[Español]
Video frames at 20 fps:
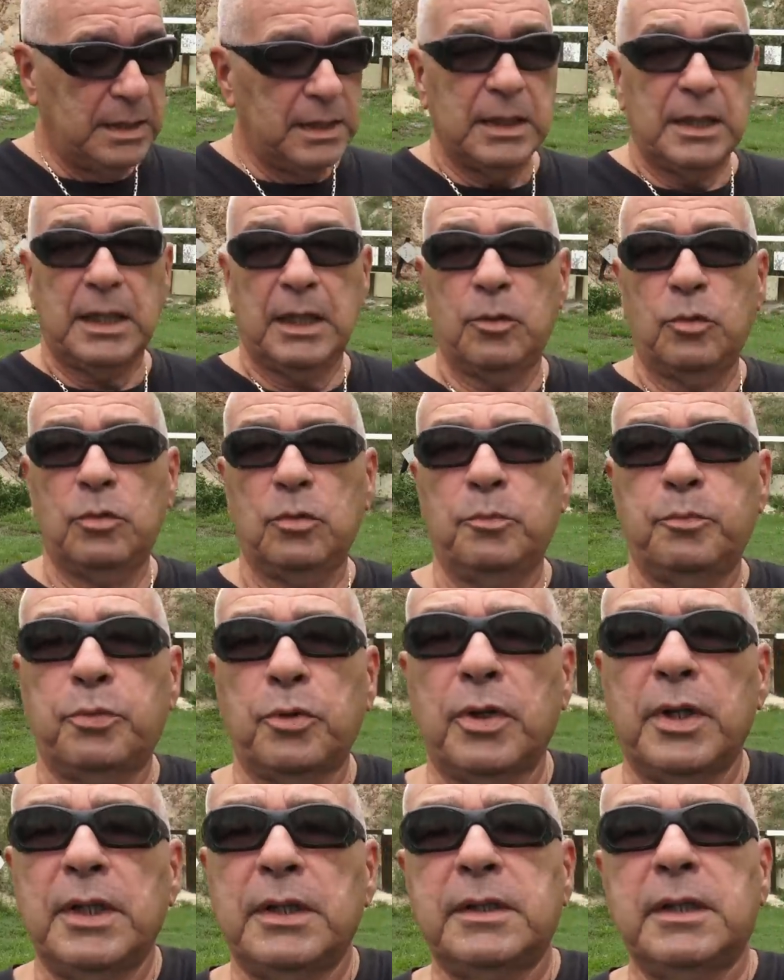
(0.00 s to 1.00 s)
es un
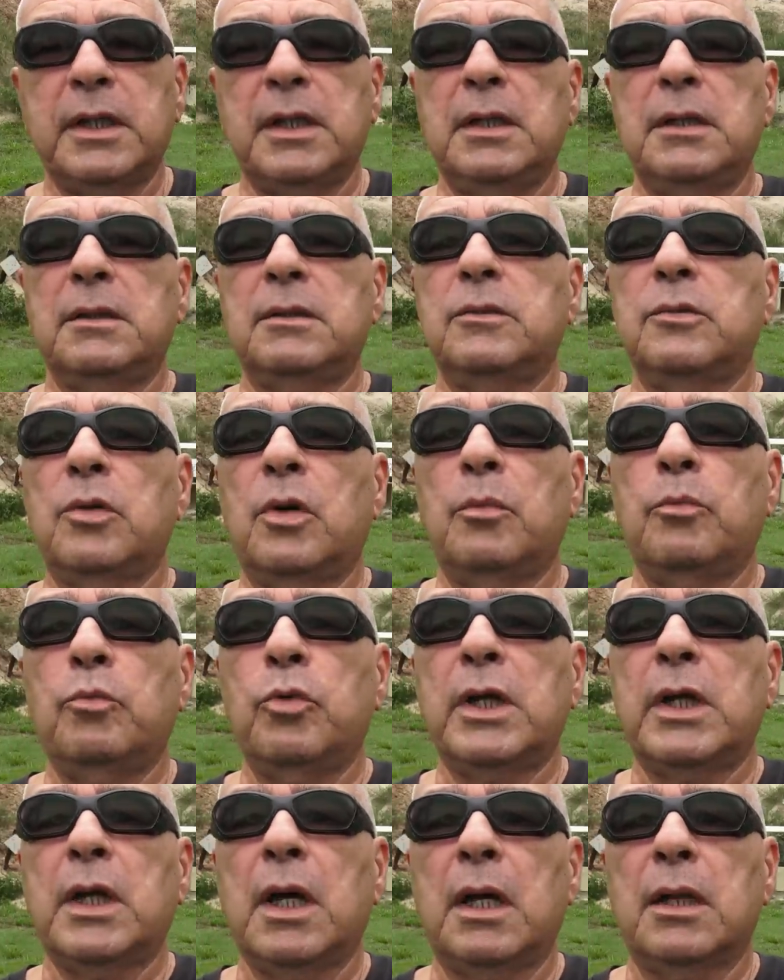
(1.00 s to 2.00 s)
proyectil, no es
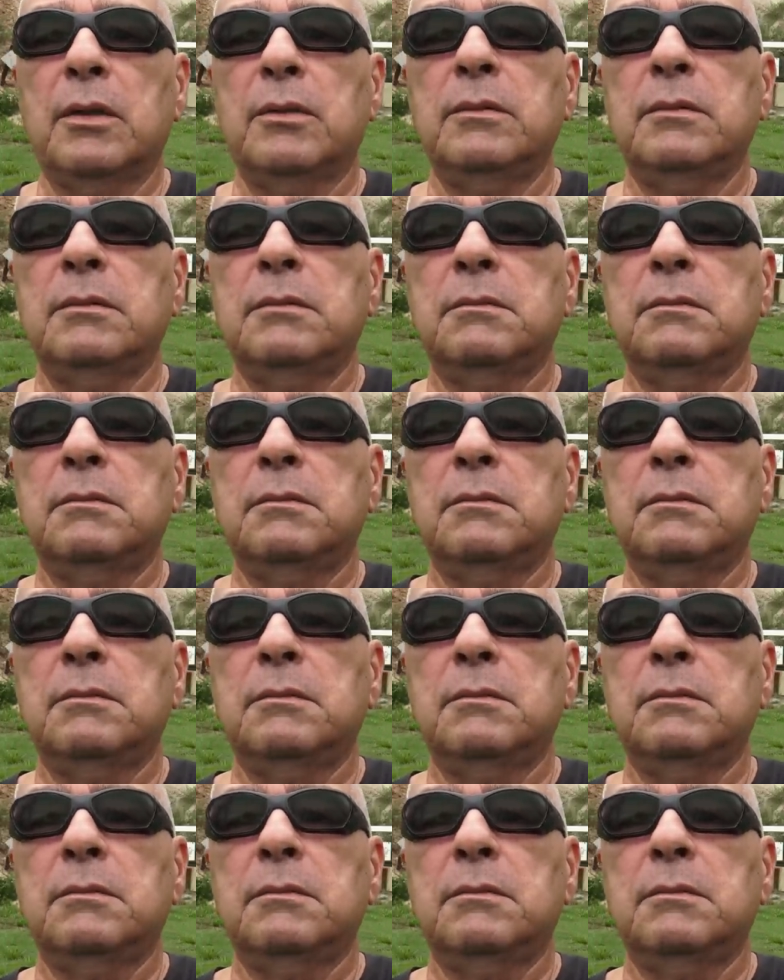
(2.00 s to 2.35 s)
muy caro.